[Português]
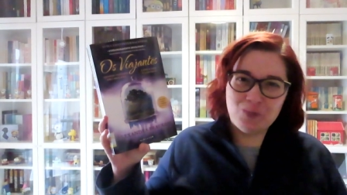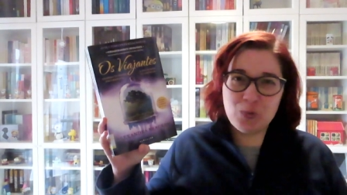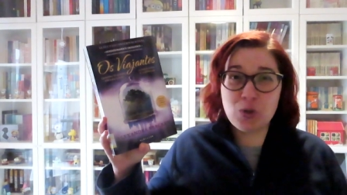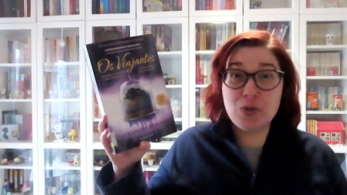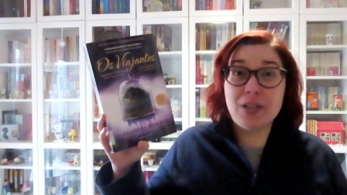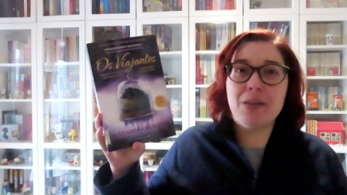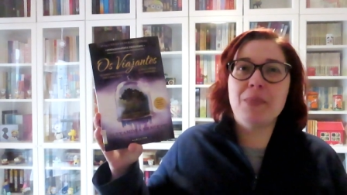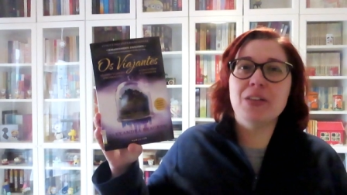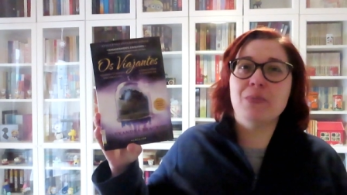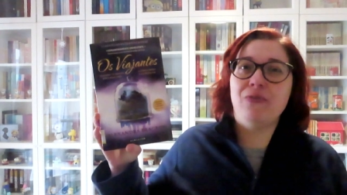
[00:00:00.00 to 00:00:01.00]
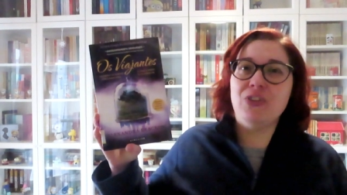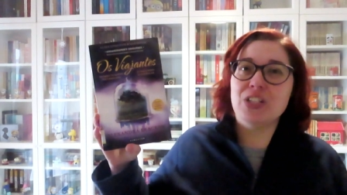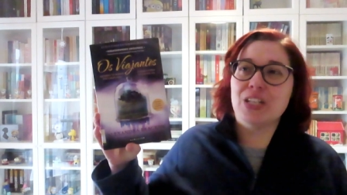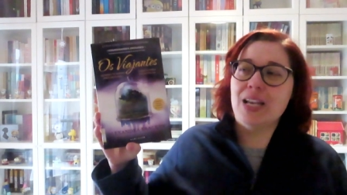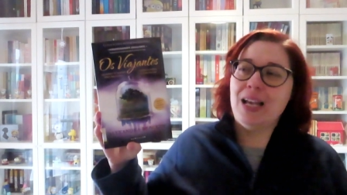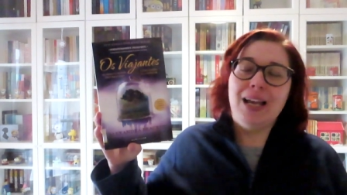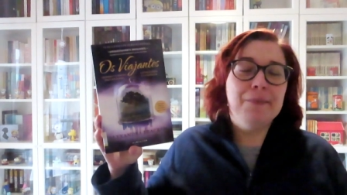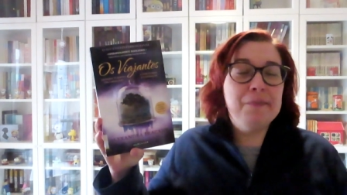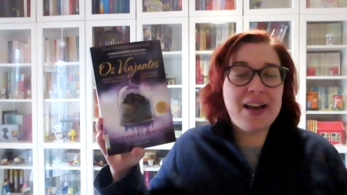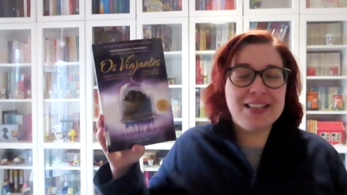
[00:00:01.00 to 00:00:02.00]
trouxe aqui mais uma vez
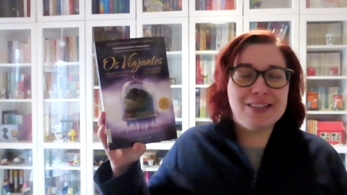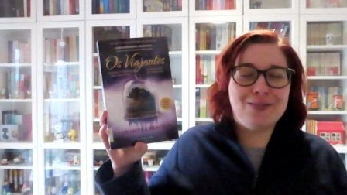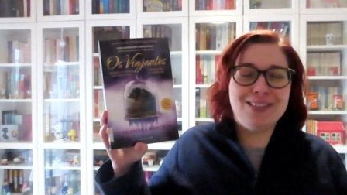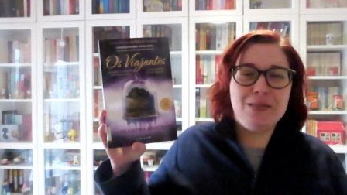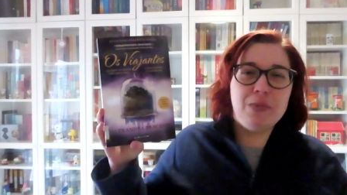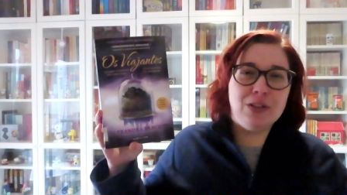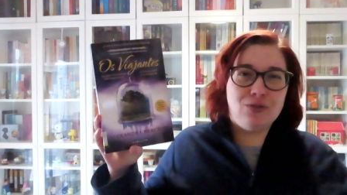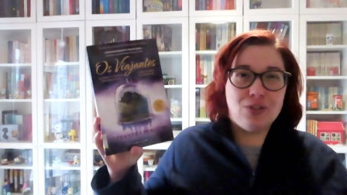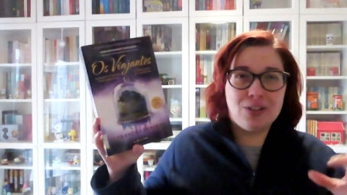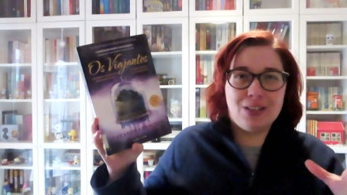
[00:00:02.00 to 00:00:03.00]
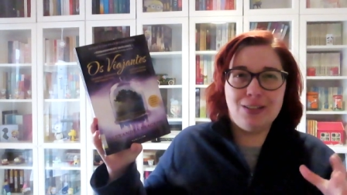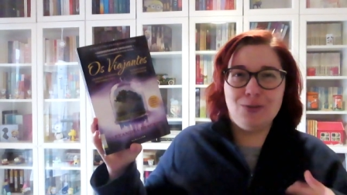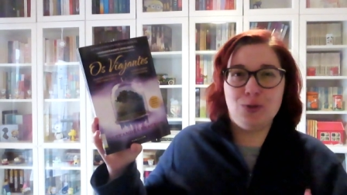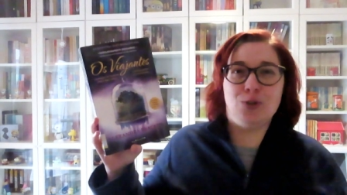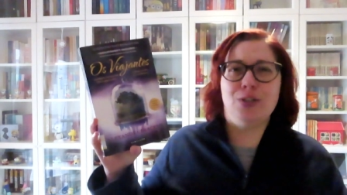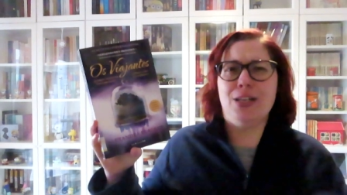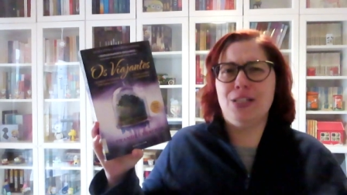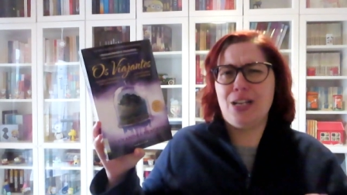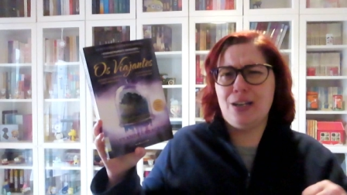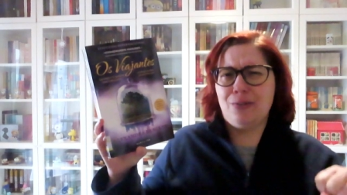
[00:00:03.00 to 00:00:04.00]
mais acontecimentos que nos
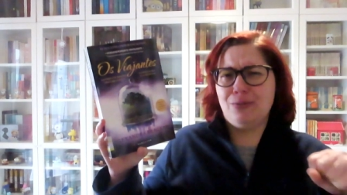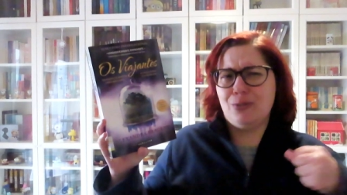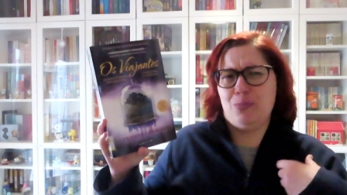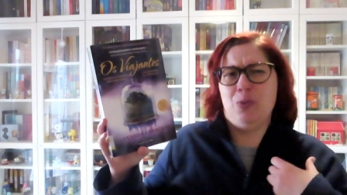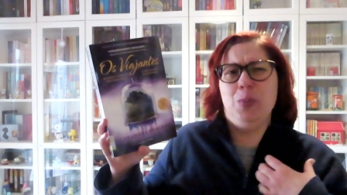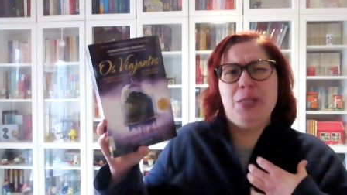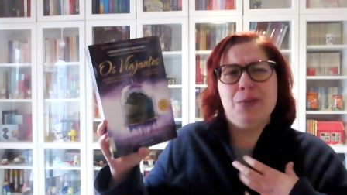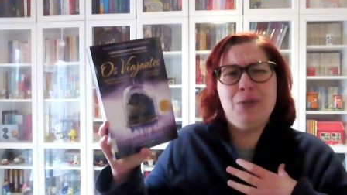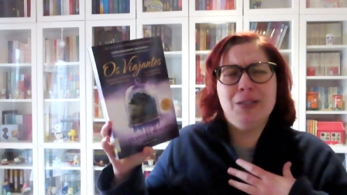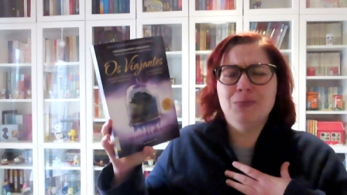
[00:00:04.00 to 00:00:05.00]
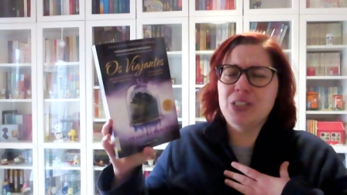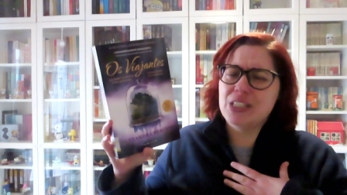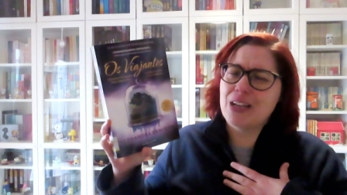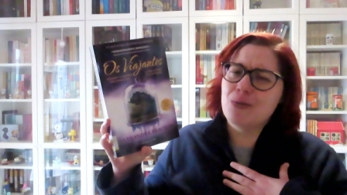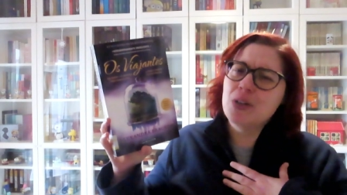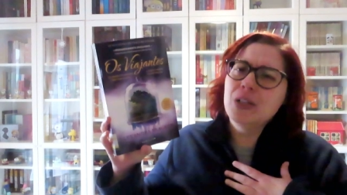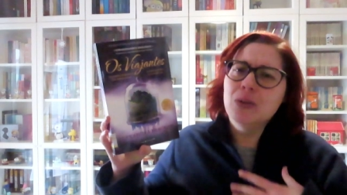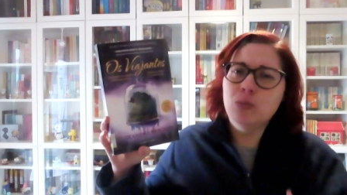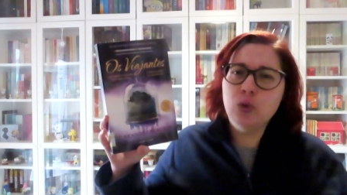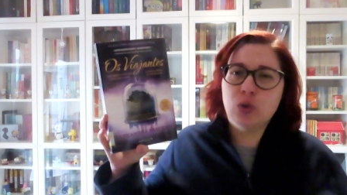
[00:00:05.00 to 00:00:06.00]
deixaram, ou pelo menos a mim, que me deixaram
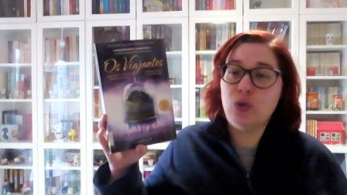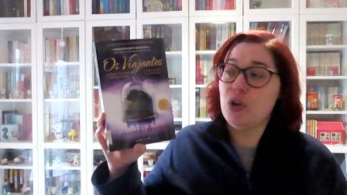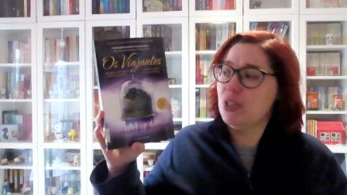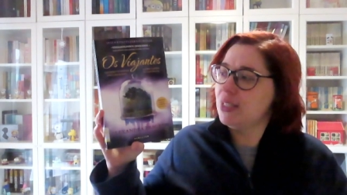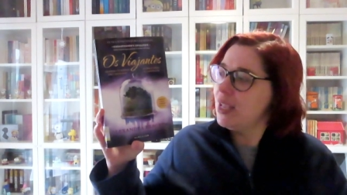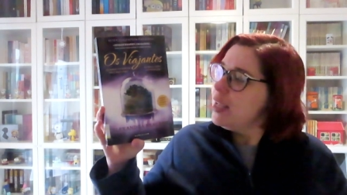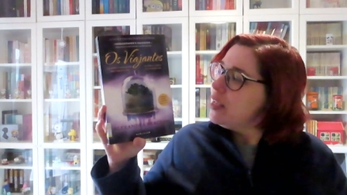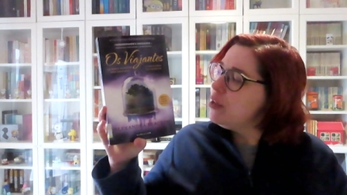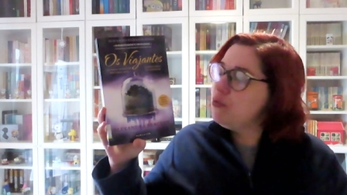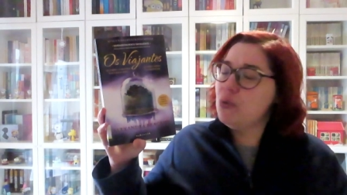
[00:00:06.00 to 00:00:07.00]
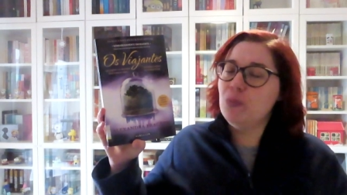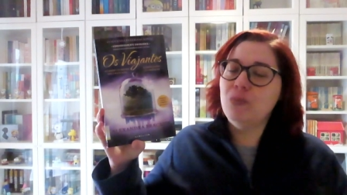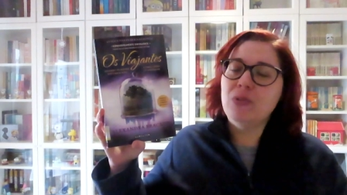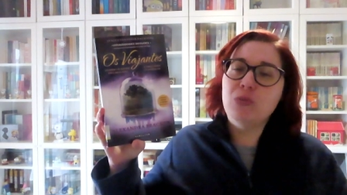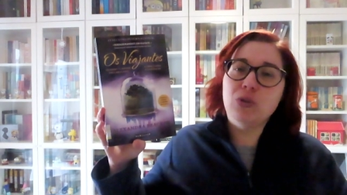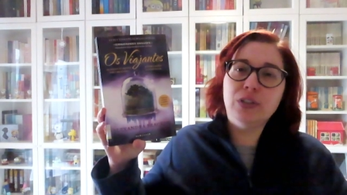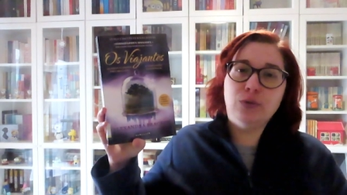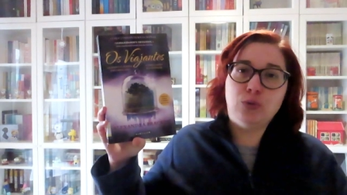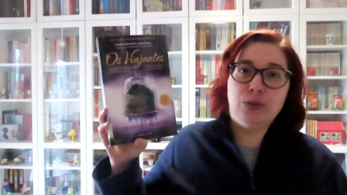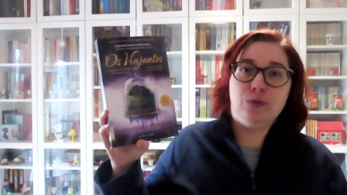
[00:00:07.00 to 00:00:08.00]
muito curiosa. E foi uma boa
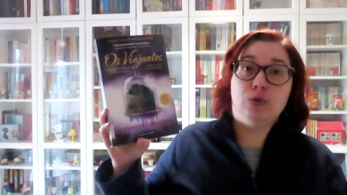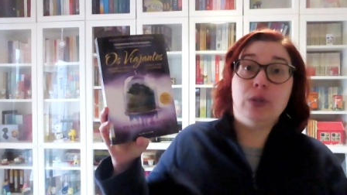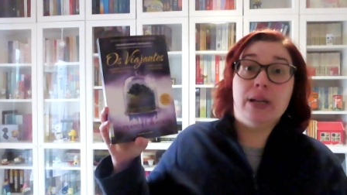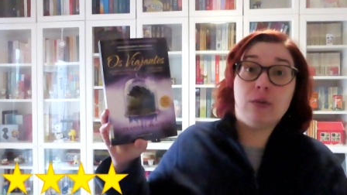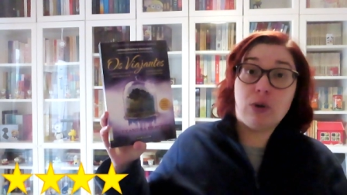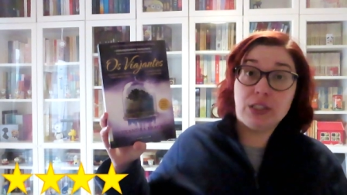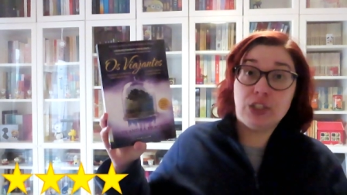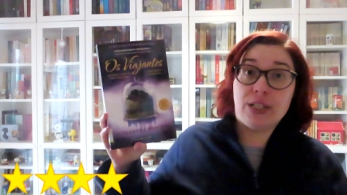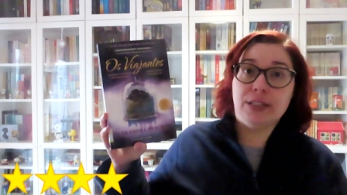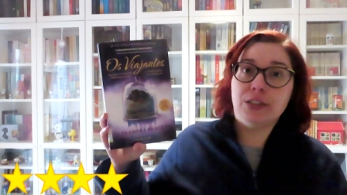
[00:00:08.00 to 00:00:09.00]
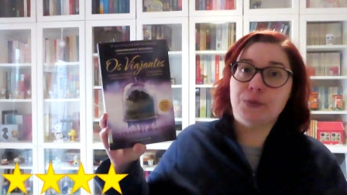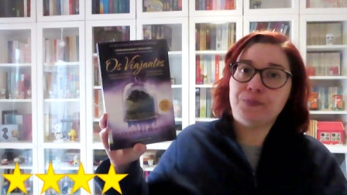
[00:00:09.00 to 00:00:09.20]
leitura, eu vou dar 4 estrelas.